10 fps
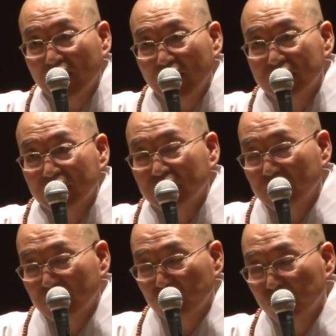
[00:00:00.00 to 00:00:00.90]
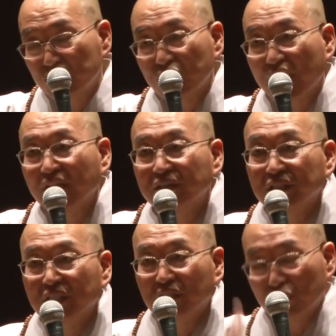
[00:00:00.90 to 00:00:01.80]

S극이 되고 요쪽이 N극이 되고